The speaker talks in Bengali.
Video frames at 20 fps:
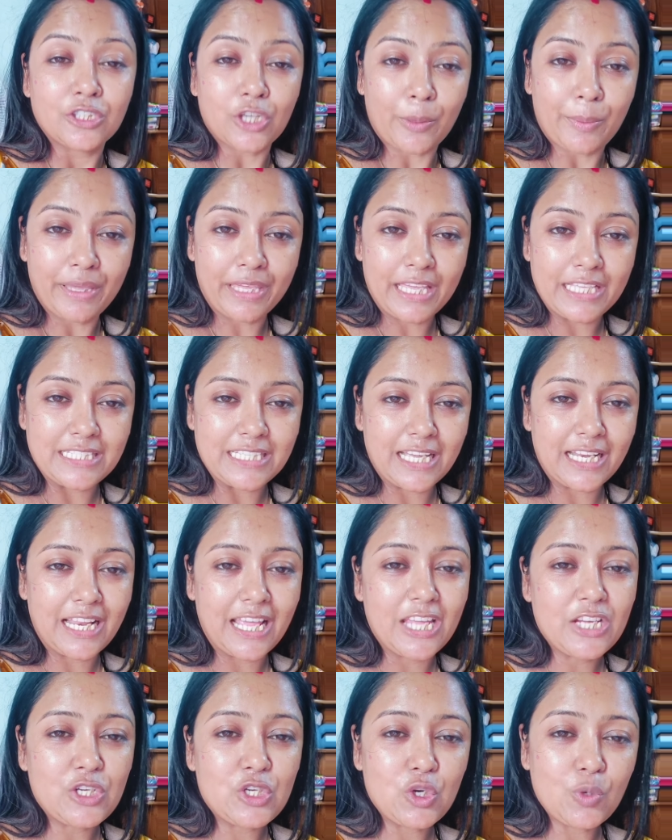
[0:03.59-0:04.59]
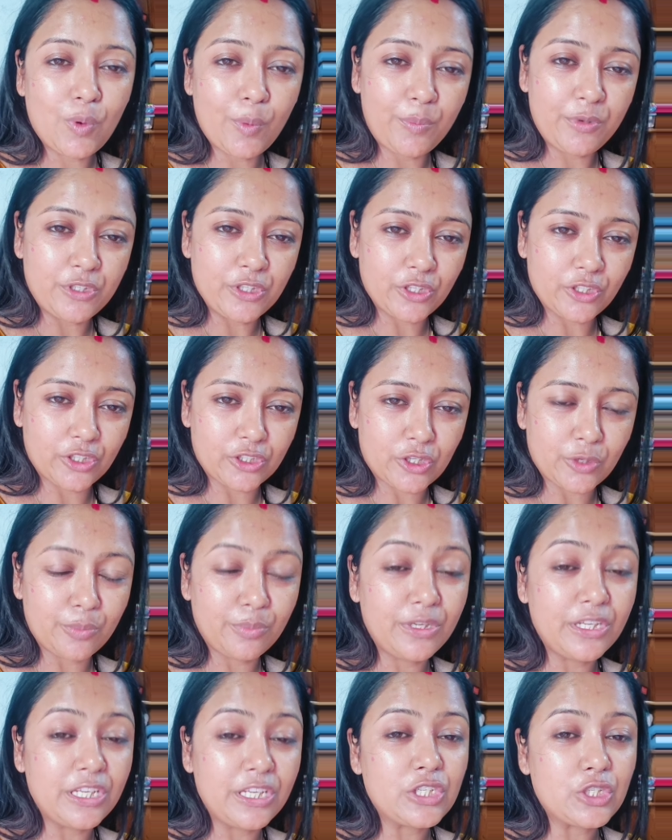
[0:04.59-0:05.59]
সবাইকে জানাই শুভ বিজয়া
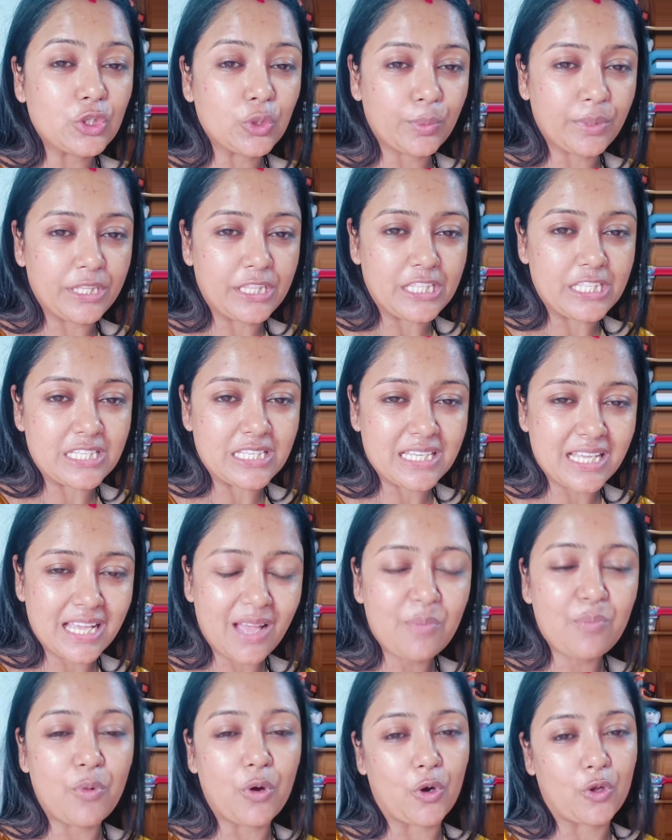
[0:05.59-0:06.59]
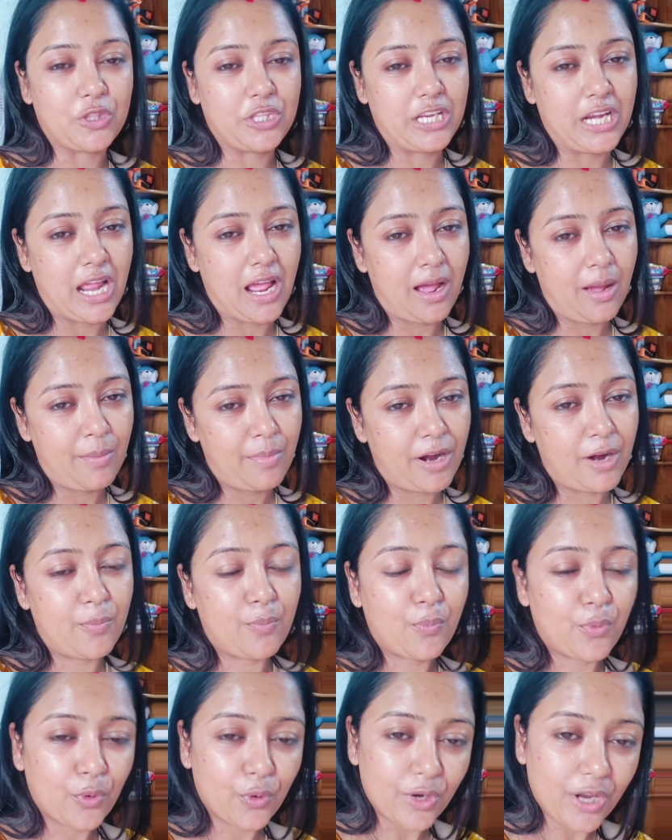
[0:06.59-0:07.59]
দশমীর শুভেচ্ছা বড়দের আমার
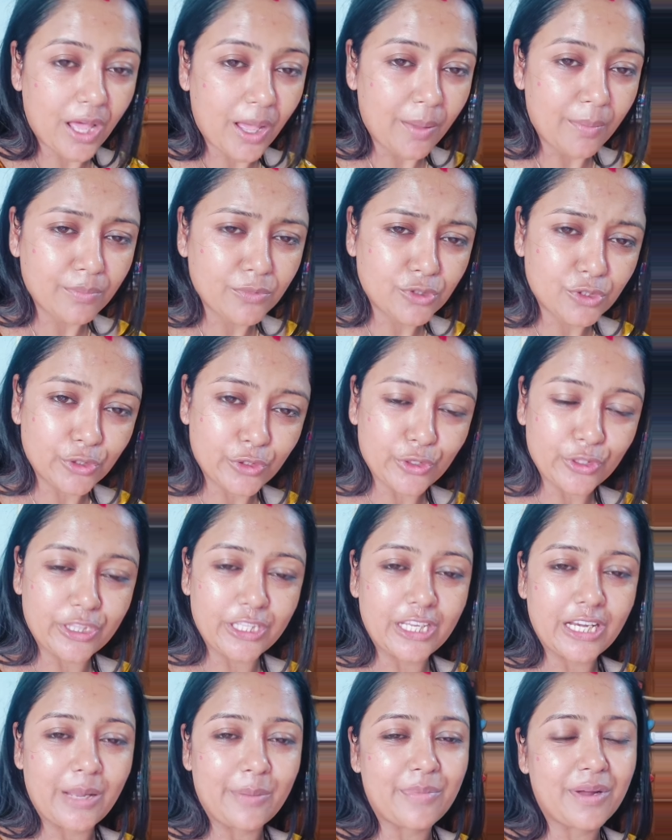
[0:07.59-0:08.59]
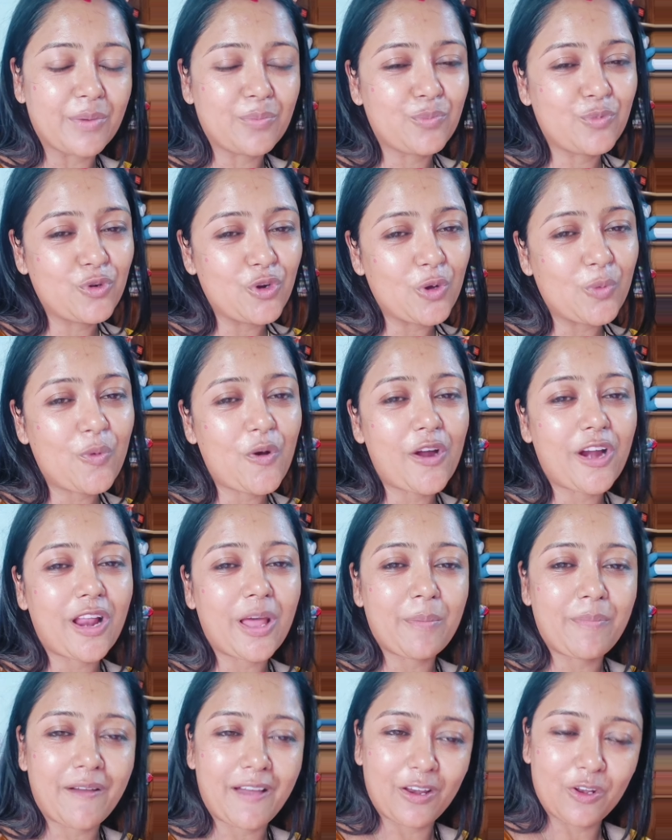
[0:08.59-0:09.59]
প্রণাম ছোটদের আমার বুট
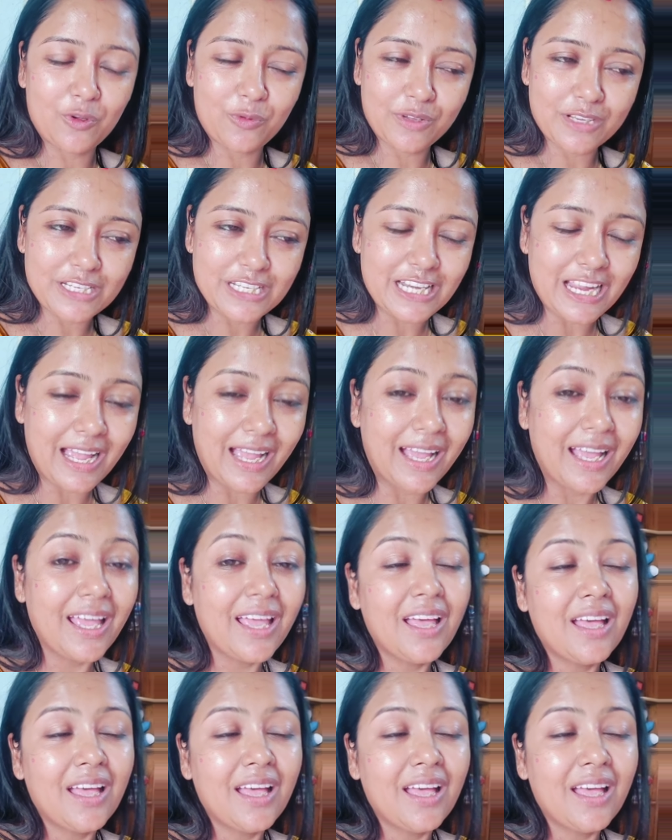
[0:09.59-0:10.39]
ভরা ভালোবাসা